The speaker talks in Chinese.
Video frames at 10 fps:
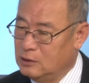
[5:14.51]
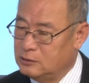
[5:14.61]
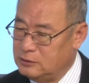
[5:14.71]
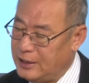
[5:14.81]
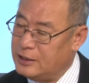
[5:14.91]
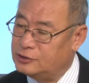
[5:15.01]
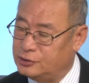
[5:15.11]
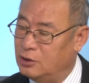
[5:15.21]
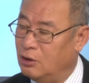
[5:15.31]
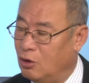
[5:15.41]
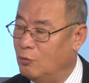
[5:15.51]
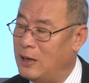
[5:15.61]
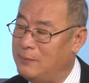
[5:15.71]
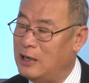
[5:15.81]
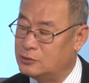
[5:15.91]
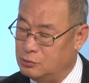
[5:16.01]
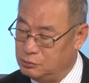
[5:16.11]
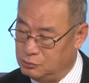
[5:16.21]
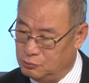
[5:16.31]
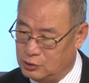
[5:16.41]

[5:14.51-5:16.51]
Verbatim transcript: 那个时候，奥巴马总统，